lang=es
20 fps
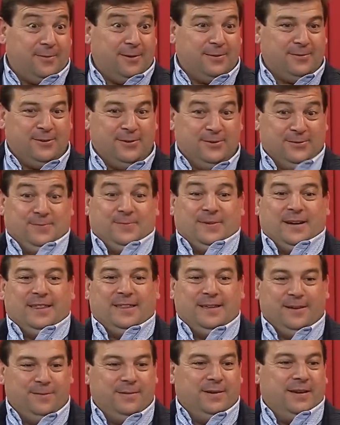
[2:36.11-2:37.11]
cuatro años,
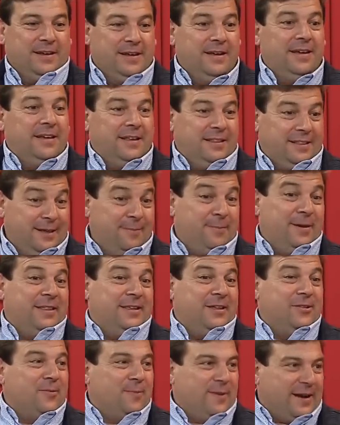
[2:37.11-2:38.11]
parece,
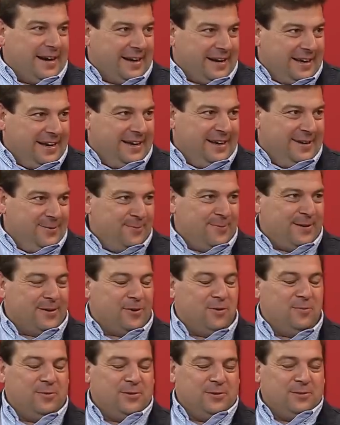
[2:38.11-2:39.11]
dependiendo para qué o para
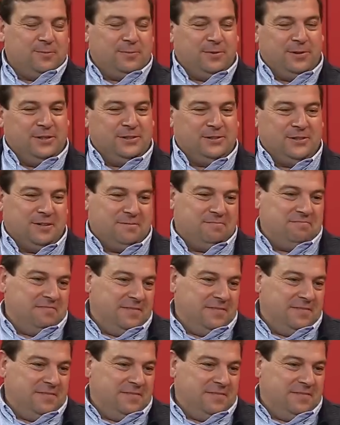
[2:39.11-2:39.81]
cómo, pueden ser